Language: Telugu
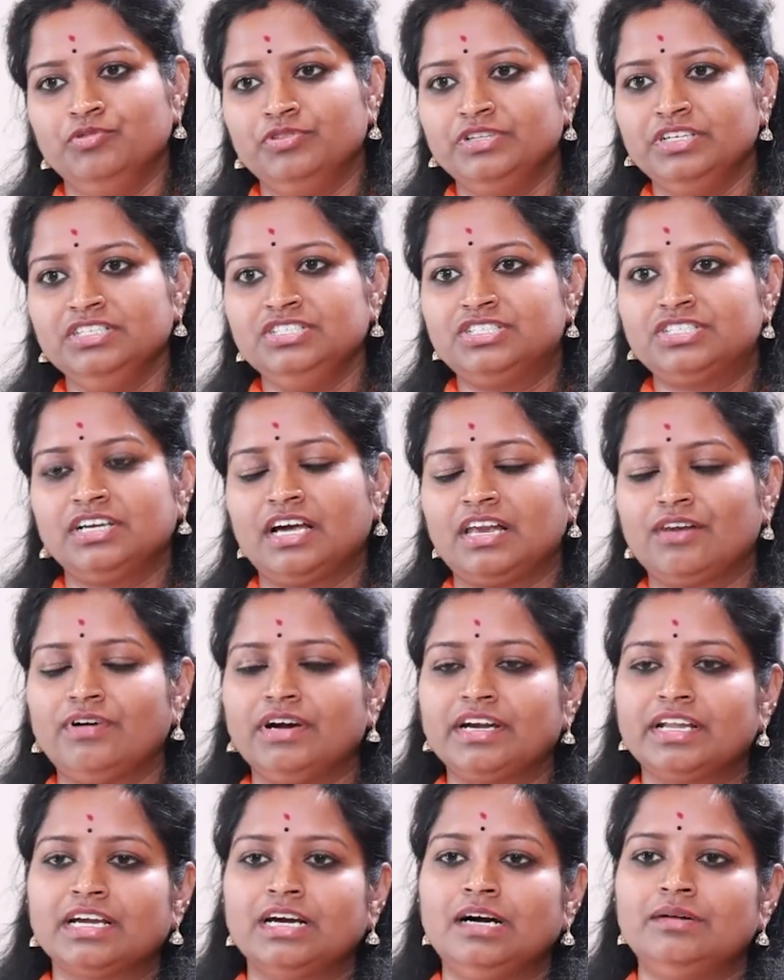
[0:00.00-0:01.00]
ముందు నుంచి
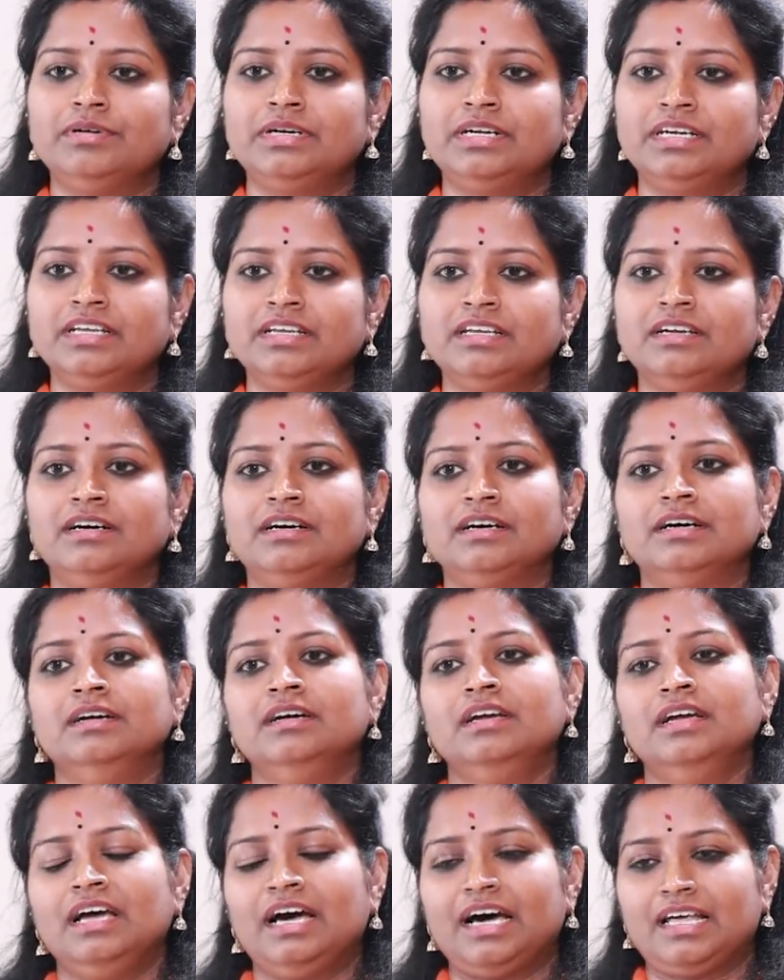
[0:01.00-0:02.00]
అలవాటే కాబట్టి ఇక
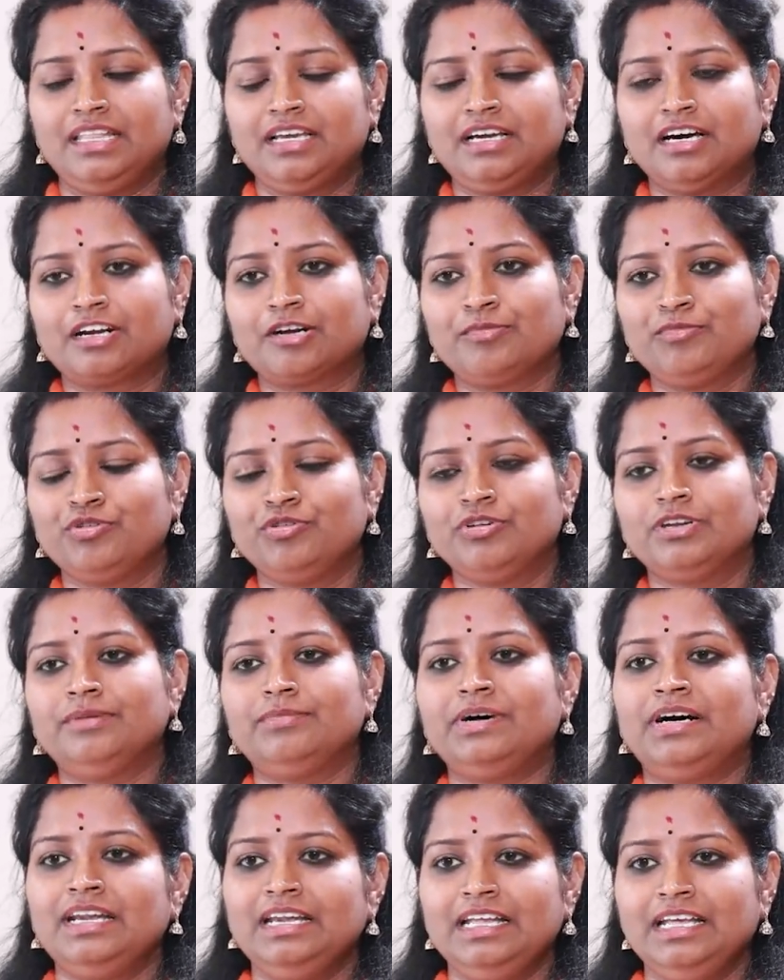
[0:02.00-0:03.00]
అధికారంలో
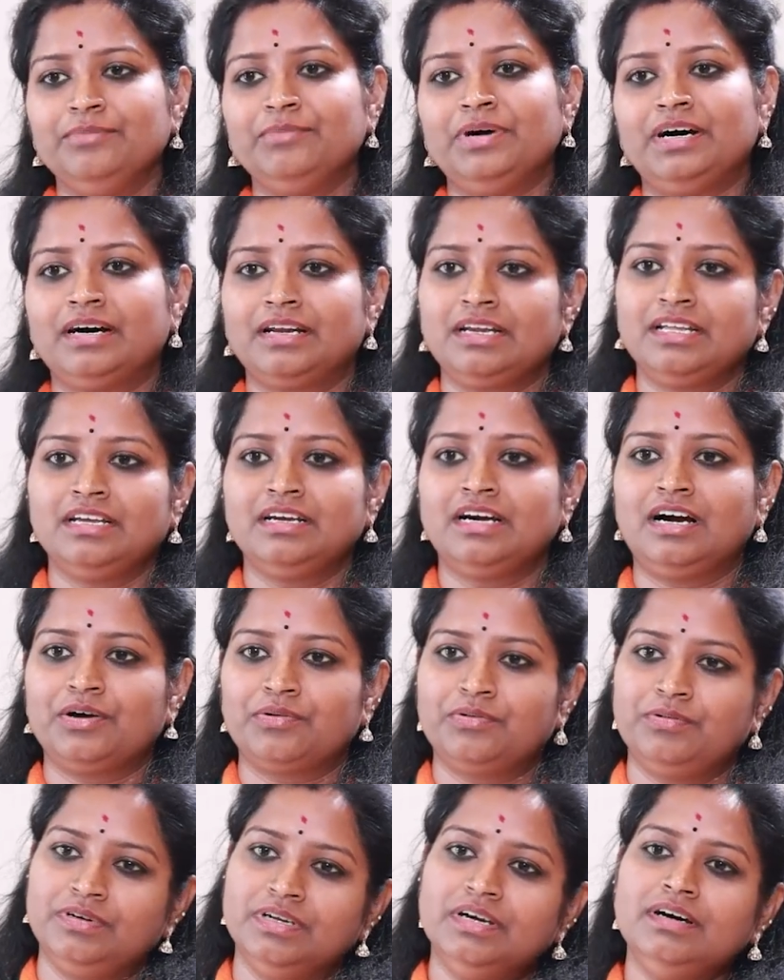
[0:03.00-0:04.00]
ఉన్నామా లేమా అని
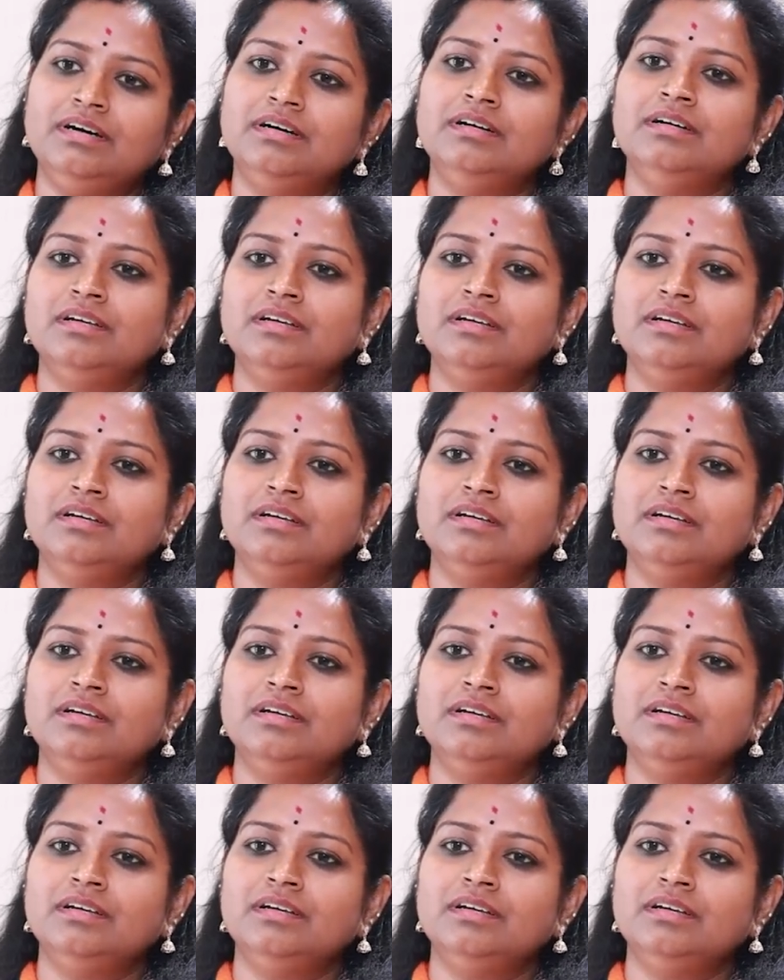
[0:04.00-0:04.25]
కాకుండా